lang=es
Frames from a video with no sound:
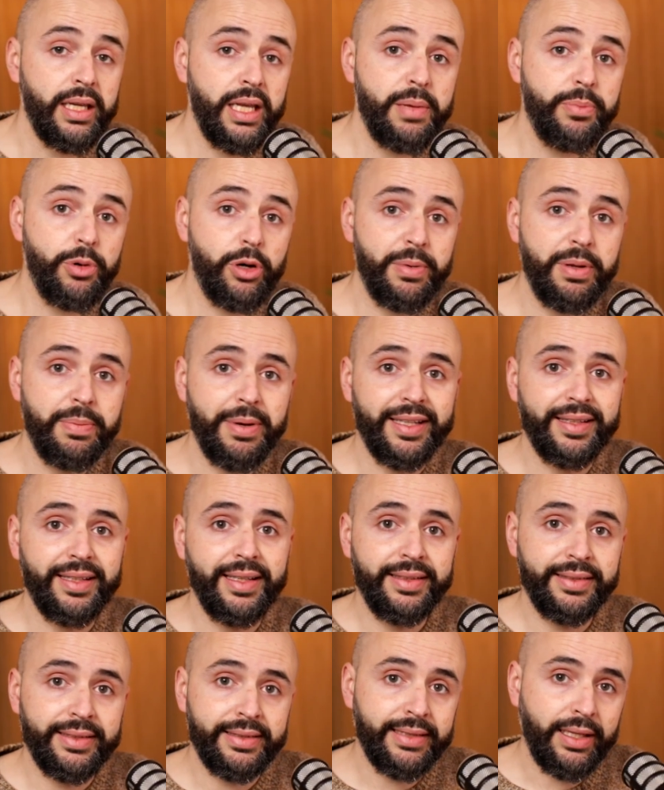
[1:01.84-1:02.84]
Y por mi parte
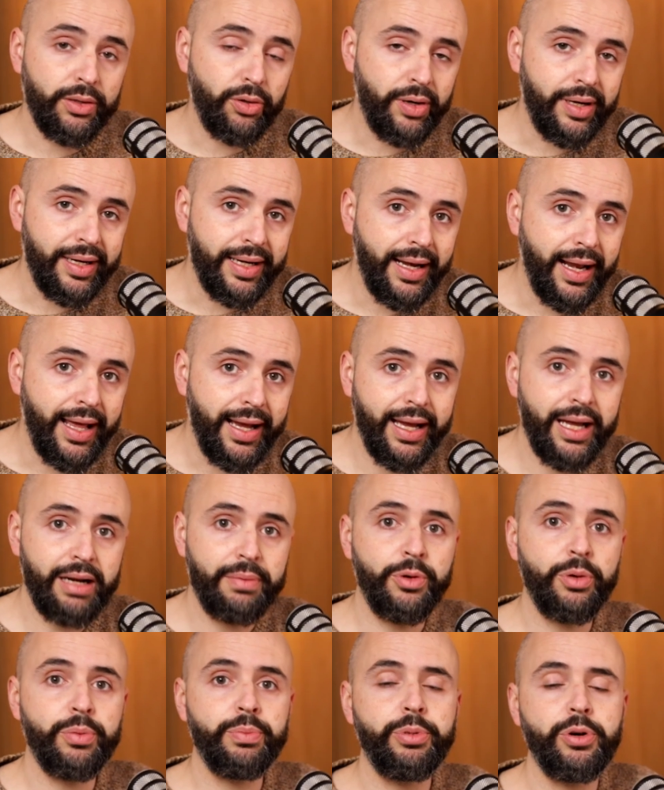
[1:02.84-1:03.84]
he intentado
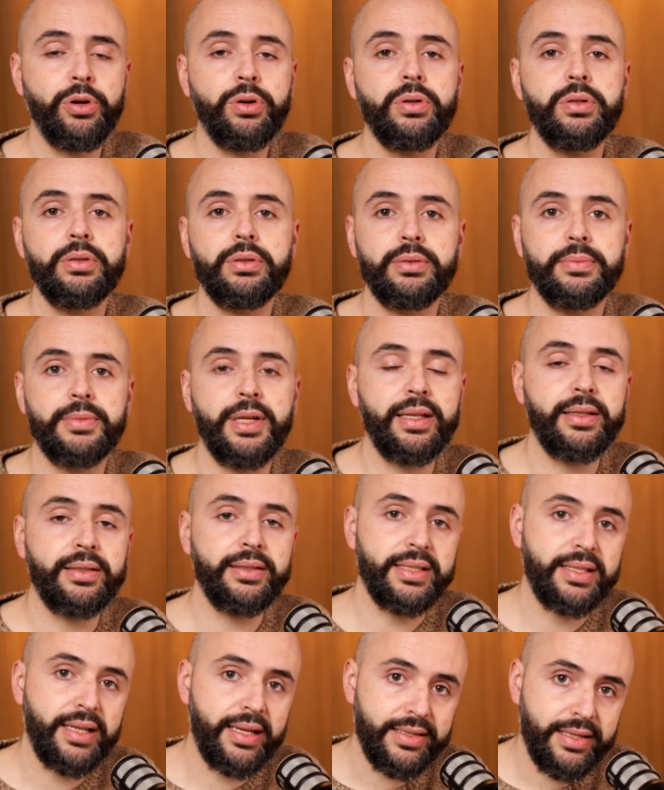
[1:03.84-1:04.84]
relajarme un poco, ¿vale?
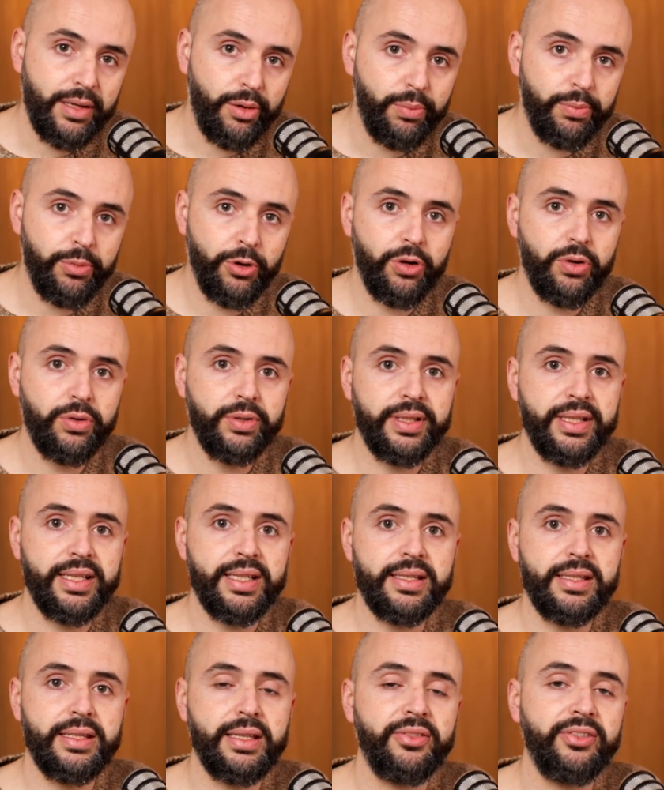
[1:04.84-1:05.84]
Descansar un poco de
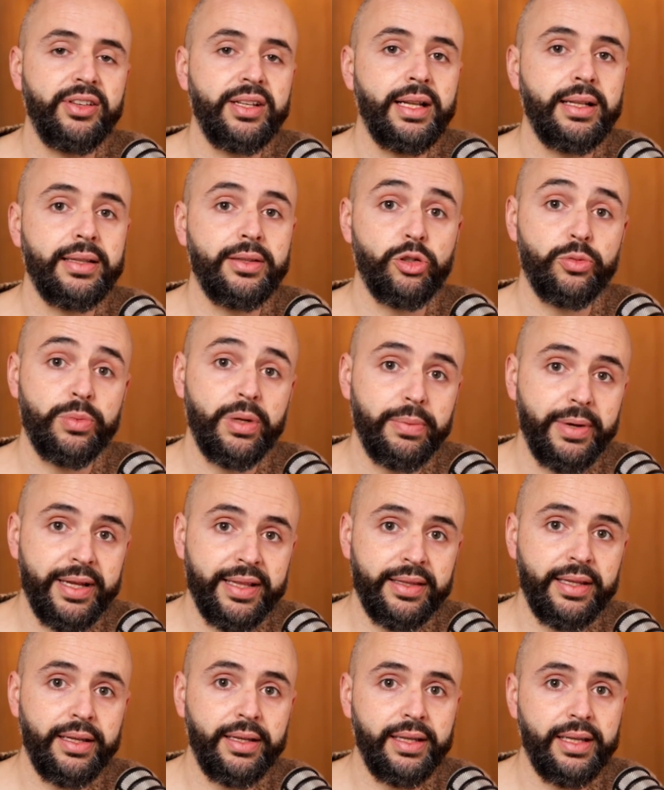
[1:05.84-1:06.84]
este final de
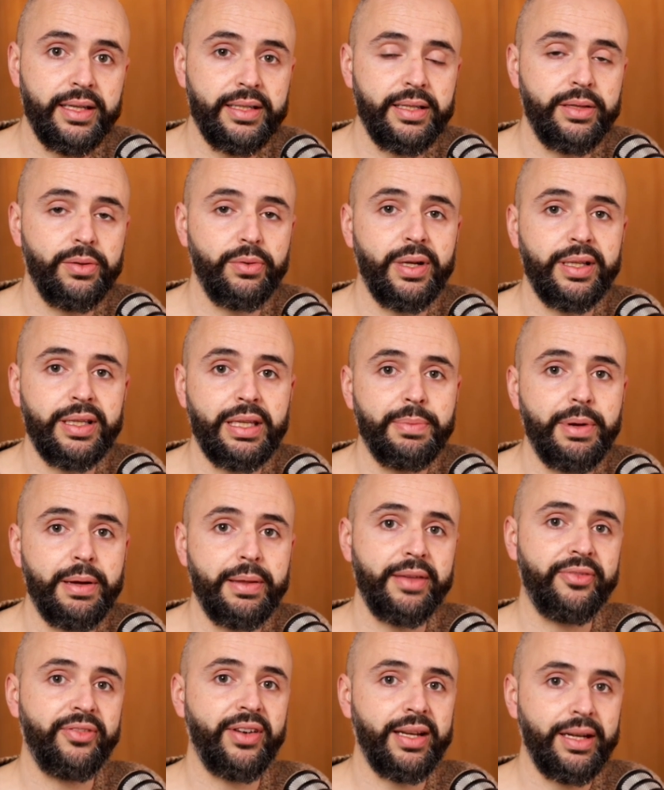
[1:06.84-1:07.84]
2020, que ha sido una
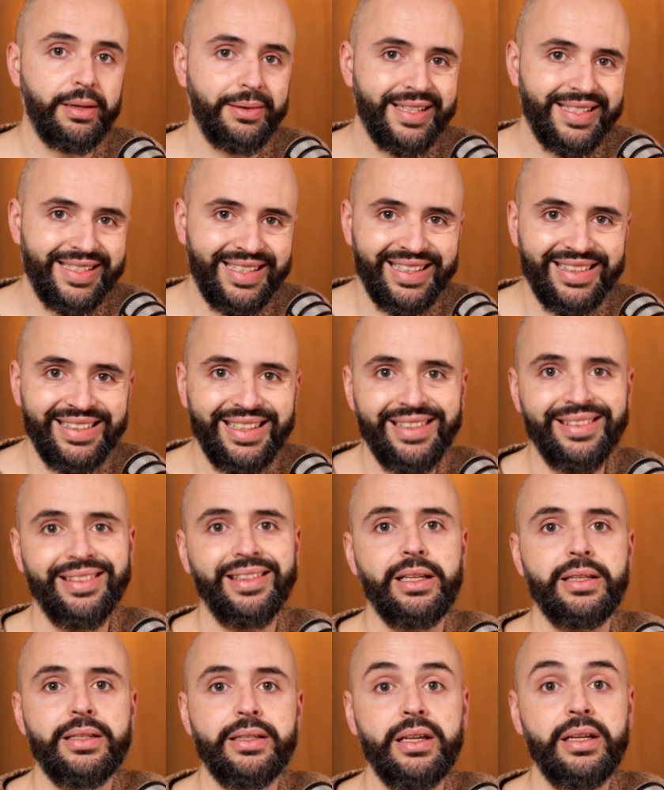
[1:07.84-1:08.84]
etapa de faena bastante
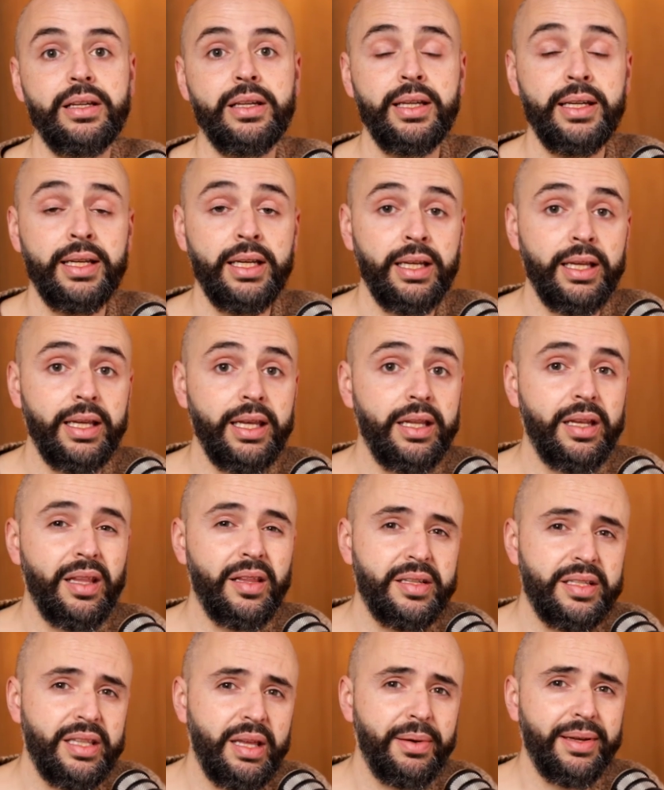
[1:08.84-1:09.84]
intensa. Y
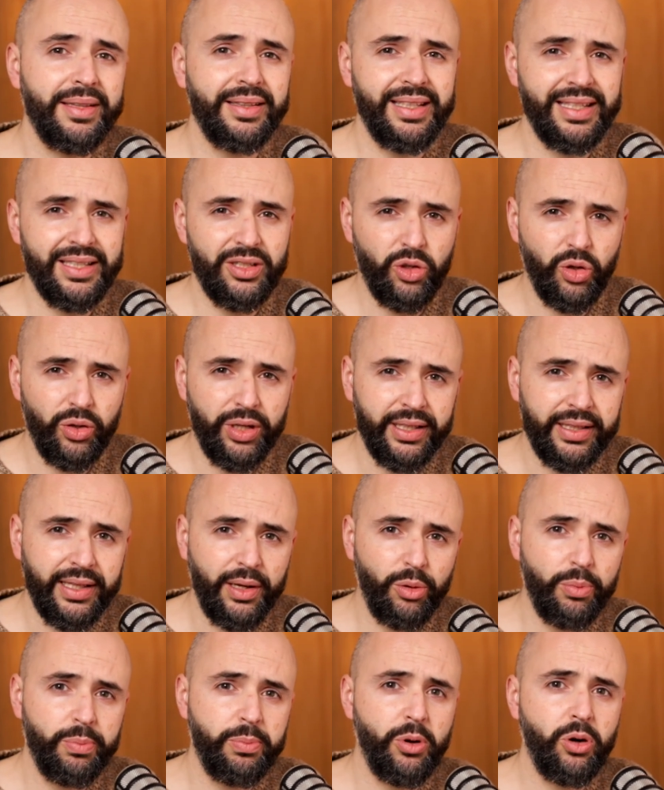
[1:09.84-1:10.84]
necesitaba
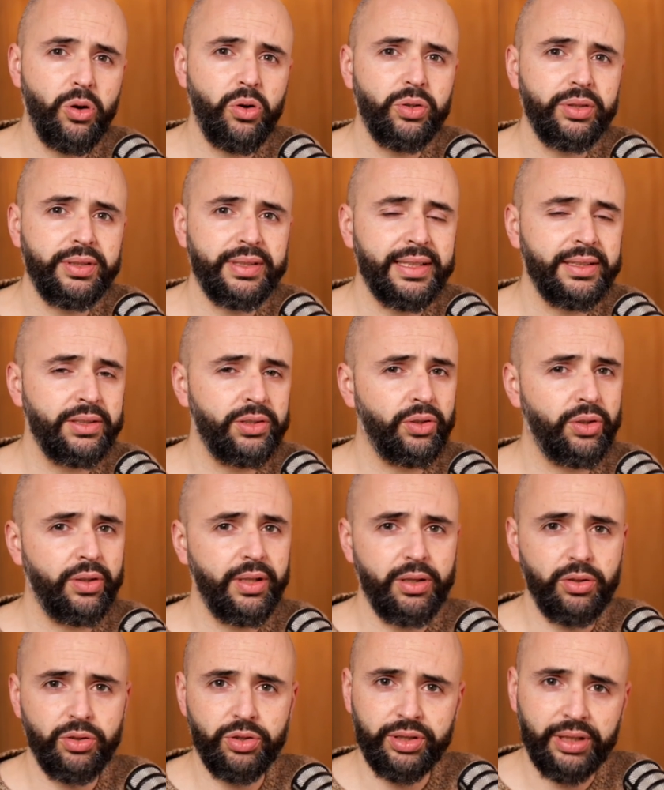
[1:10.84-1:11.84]
desconectar un poco tanto
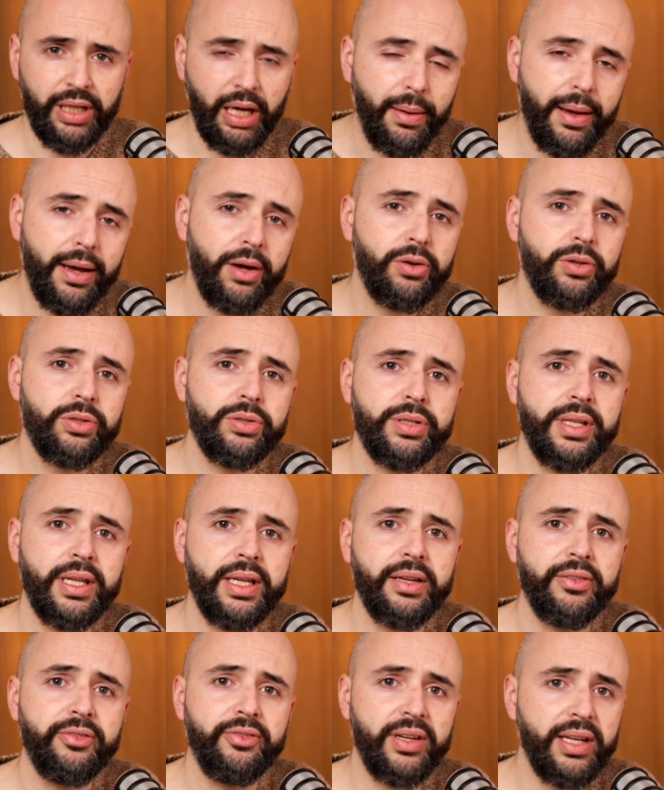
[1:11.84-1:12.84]
de los trabajos
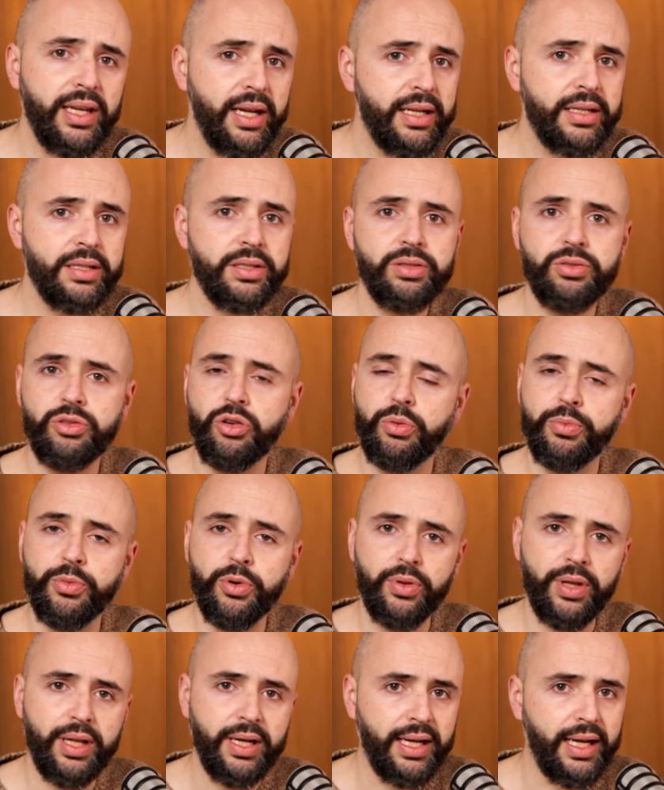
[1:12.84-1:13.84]
de freelance
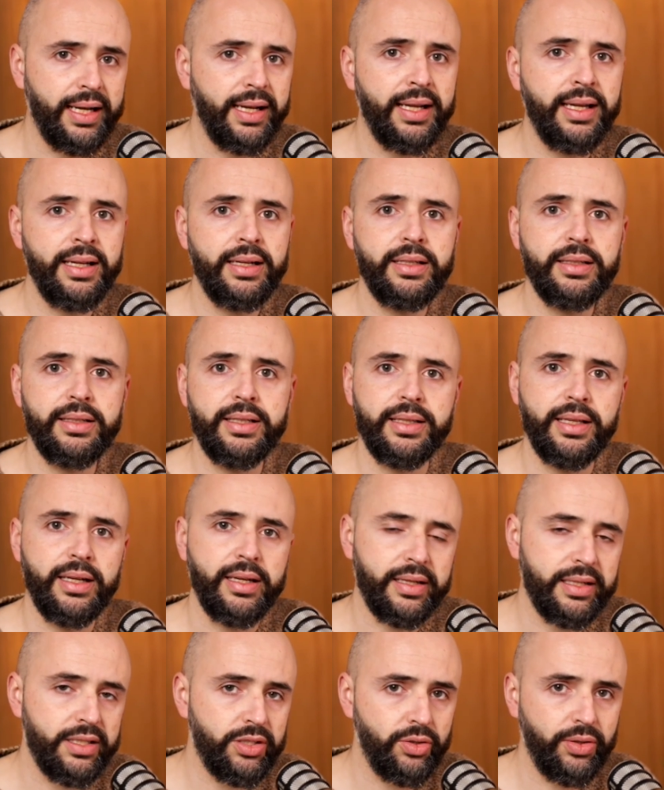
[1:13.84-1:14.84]
como del canal y
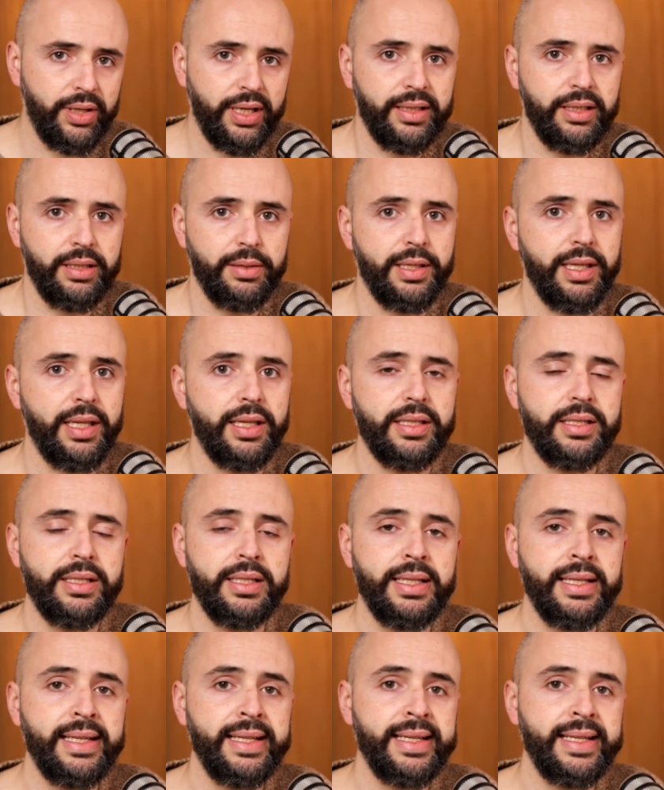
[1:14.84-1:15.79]
del resto de actividades.